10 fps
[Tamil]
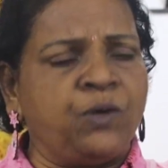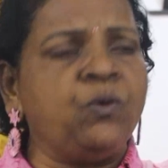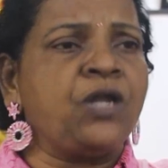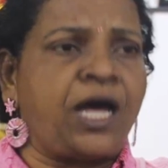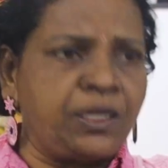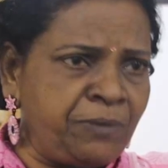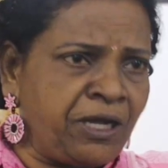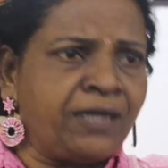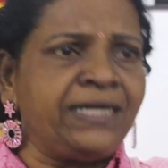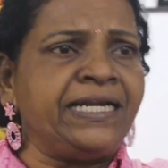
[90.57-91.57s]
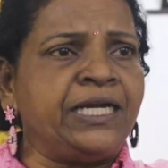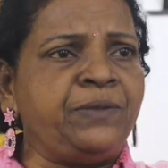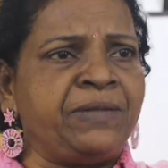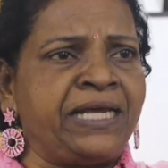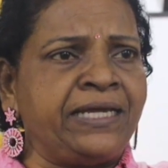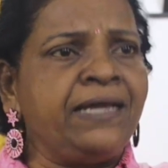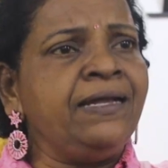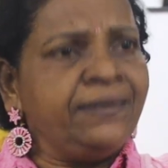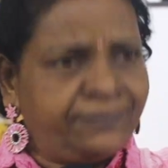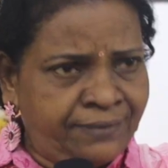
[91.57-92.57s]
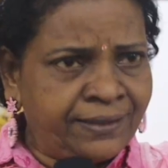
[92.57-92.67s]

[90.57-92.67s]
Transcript: என்கிற ஒரு அருமையான நிகழ்வினை